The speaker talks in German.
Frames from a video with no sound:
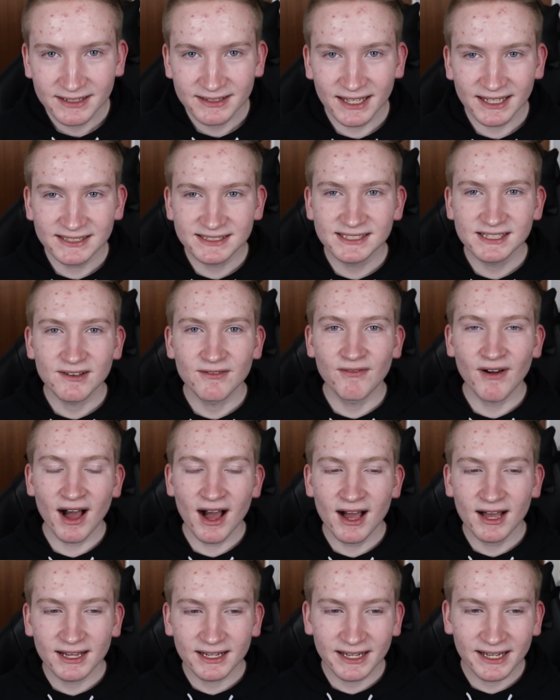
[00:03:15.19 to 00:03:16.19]
Das
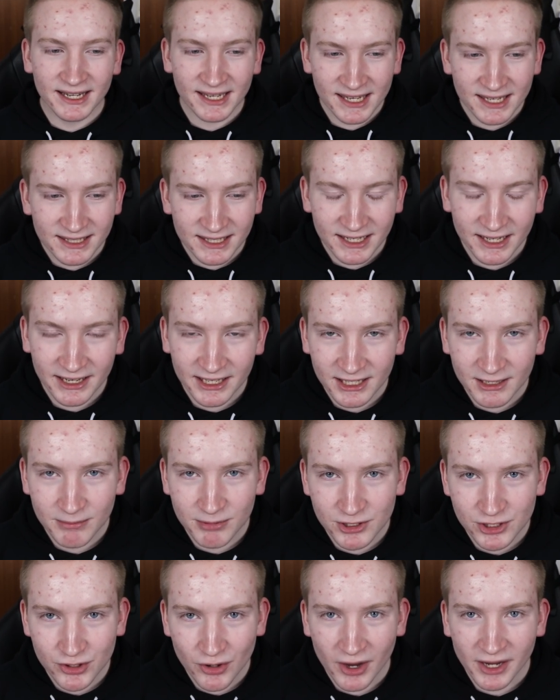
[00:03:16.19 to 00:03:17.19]
war richtig,
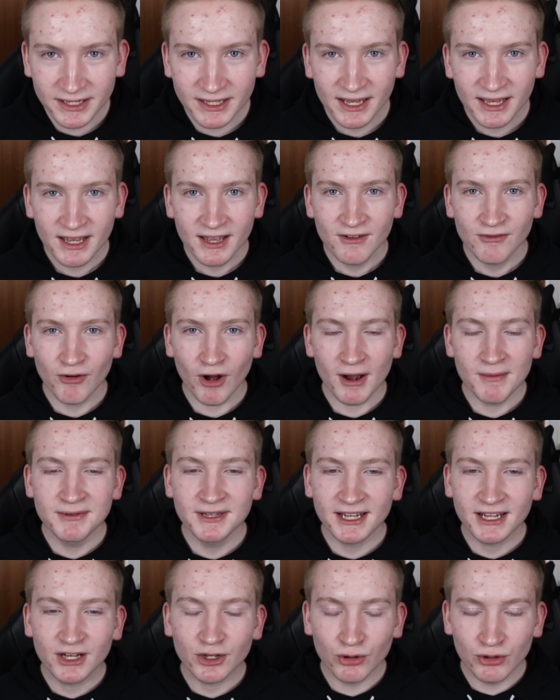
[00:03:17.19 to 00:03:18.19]
richtig bescheuert. Vor
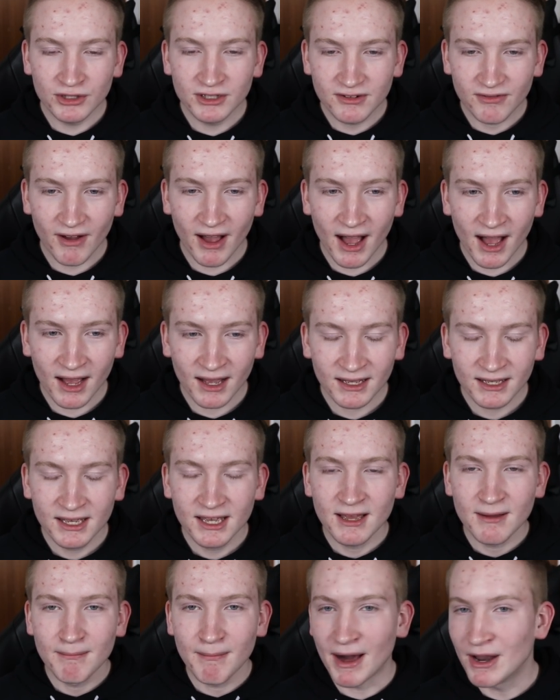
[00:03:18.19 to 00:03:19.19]
allem der Grund war,
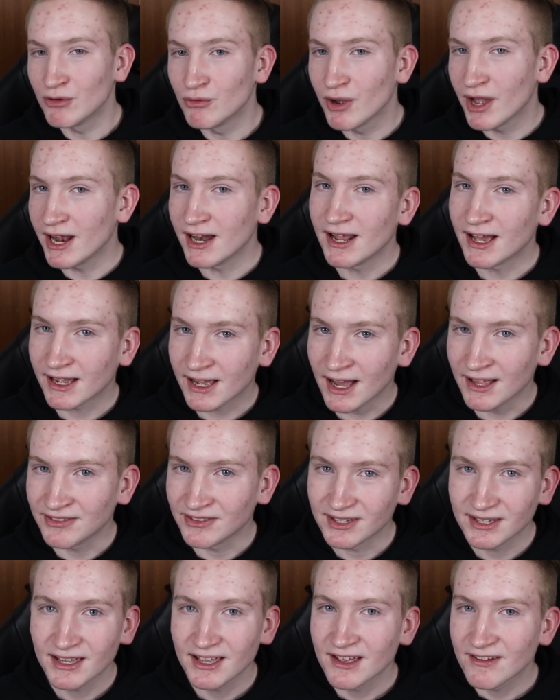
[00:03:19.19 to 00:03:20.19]
manuell
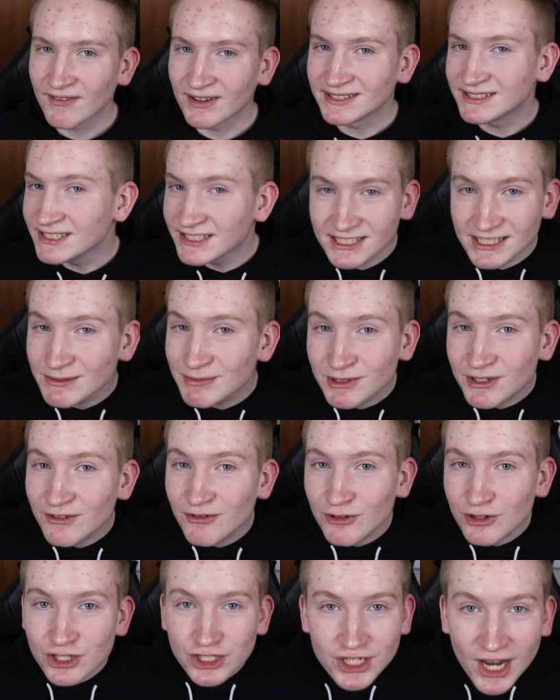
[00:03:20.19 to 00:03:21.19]
erkannt. Was ist das bitte
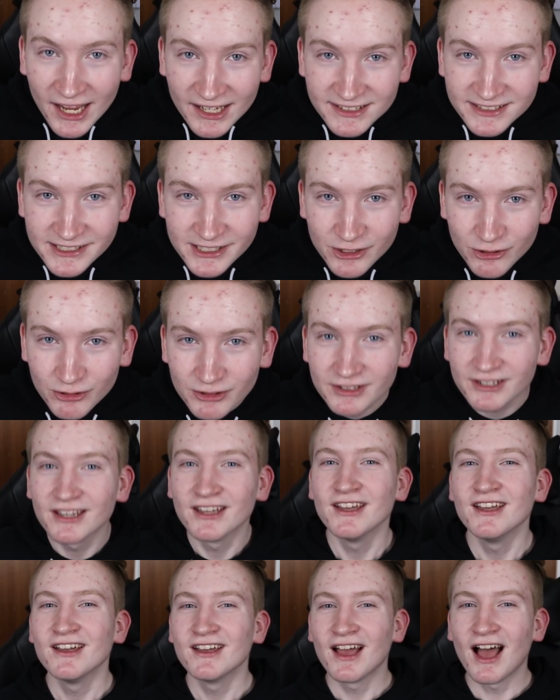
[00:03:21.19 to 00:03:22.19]
für ein Scheißgrund?
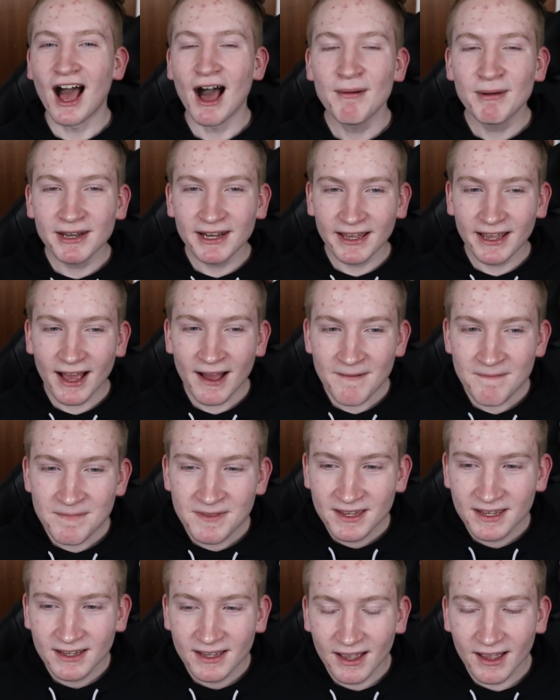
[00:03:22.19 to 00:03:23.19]
Aber naja,
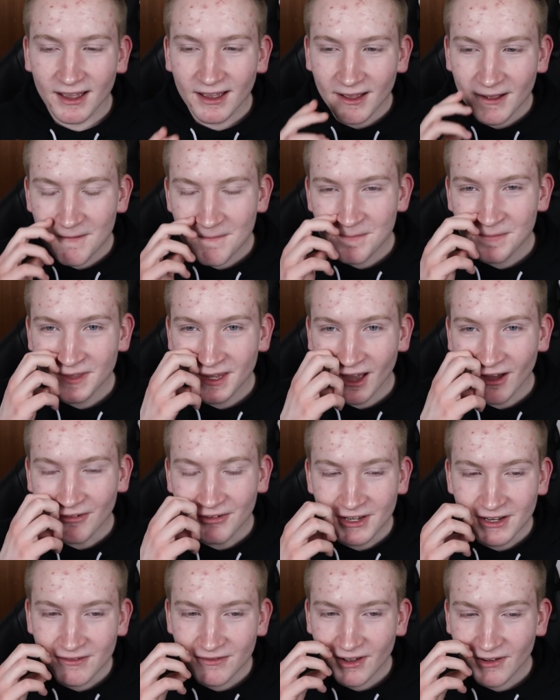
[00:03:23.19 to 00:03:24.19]
ähm,
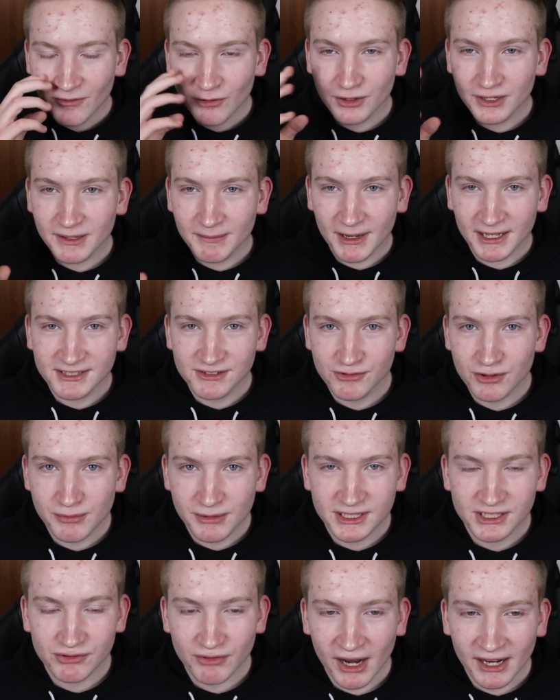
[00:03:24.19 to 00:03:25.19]
auf jeden Fall wurde mein
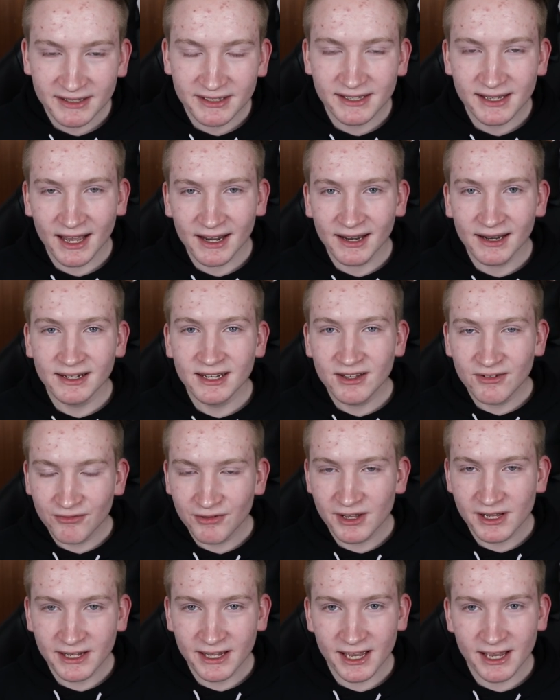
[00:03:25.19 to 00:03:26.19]
Stream gestrikt. Ich kann da nicht
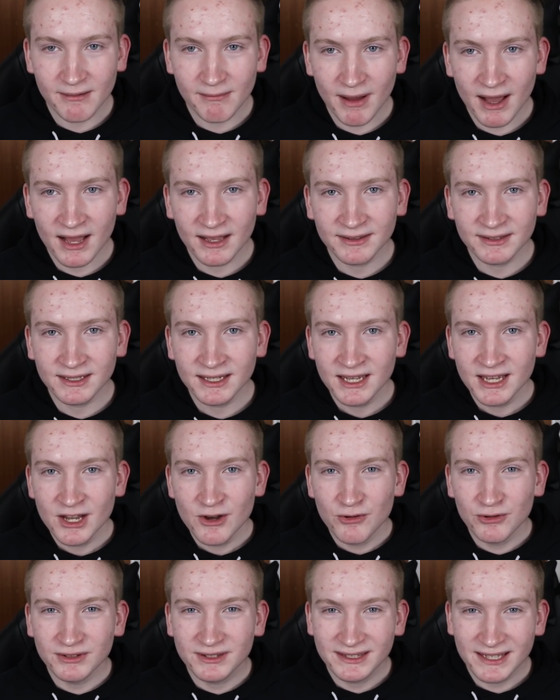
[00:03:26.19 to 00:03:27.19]
viel gegen machen
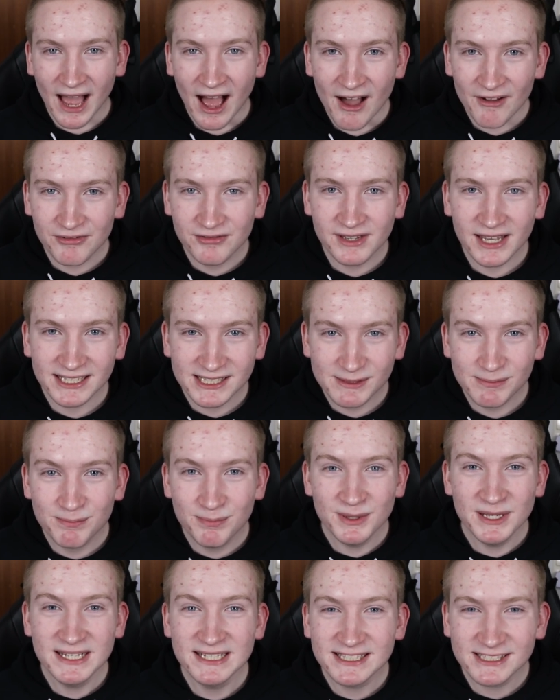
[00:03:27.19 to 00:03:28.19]
und darf
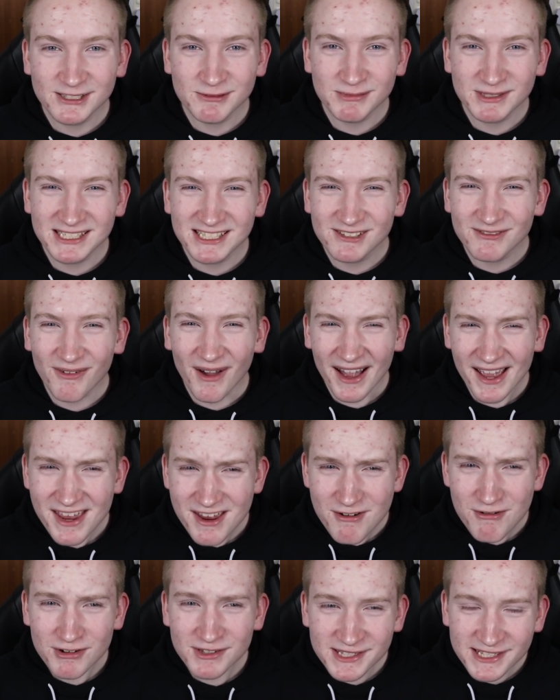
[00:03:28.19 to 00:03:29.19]
jetzt bis zum
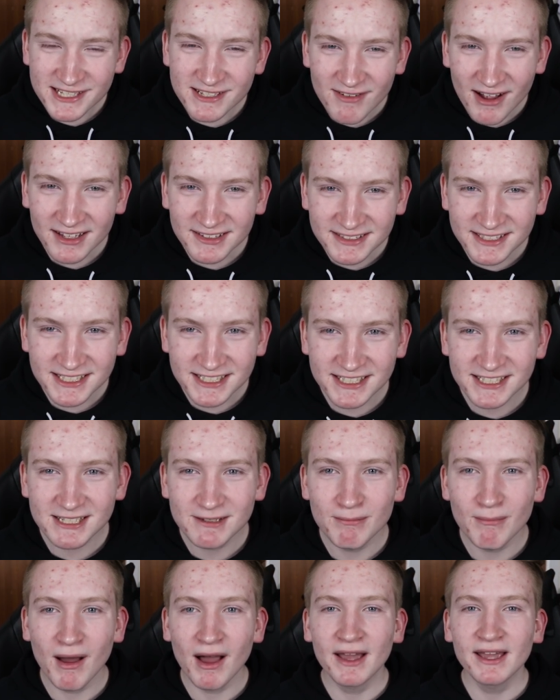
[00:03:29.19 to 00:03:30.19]

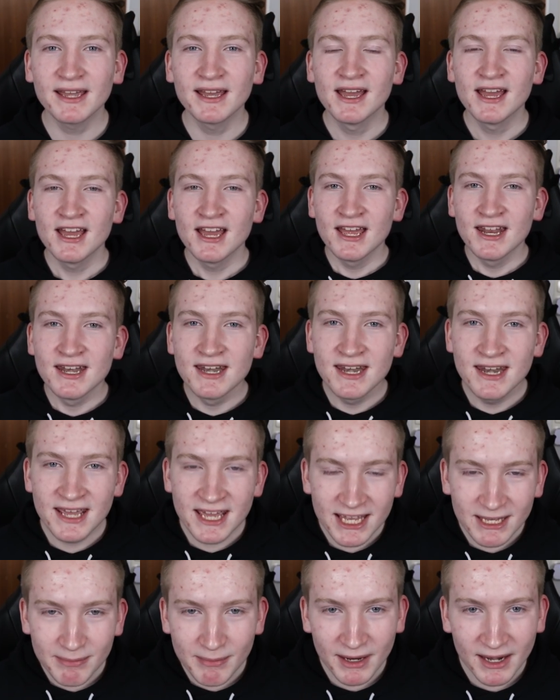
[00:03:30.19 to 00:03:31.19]
22. Mai
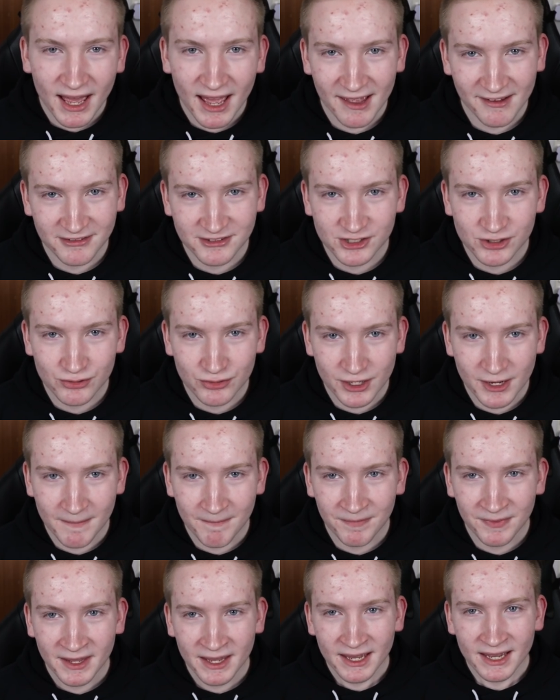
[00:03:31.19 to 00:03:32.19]
nicht mehr live
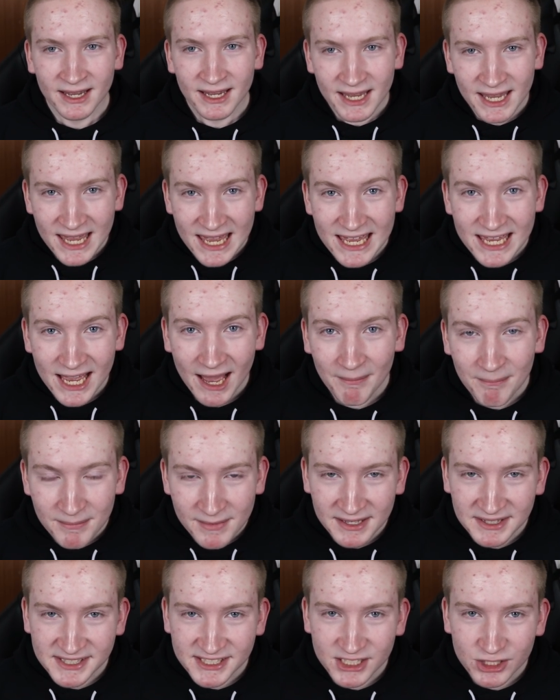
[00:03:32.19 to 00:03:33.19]
streamen. Ich habe
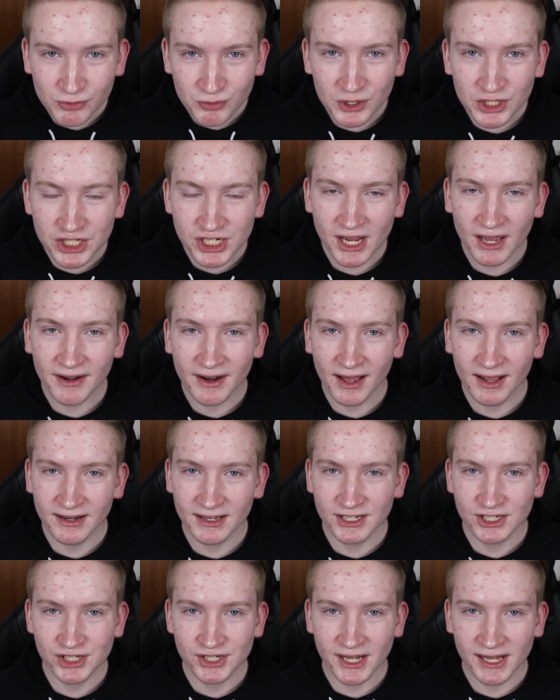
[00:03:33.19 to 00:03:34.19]
mir jetzt einen
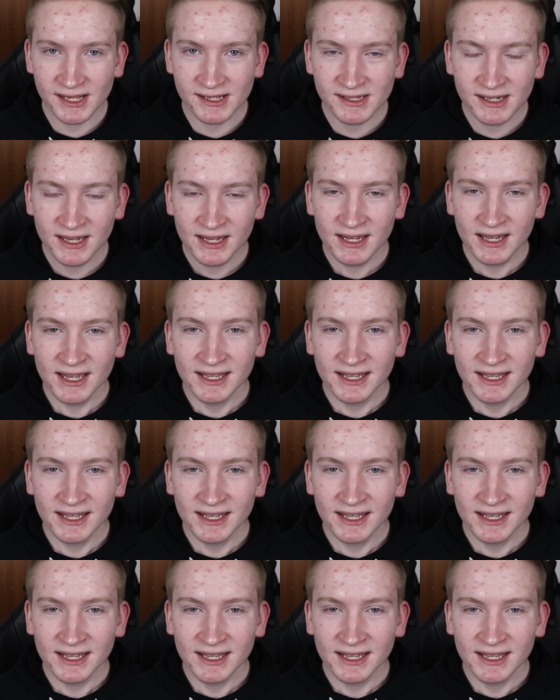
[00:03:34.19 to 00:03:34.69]
Twitch-Kanal erstellt.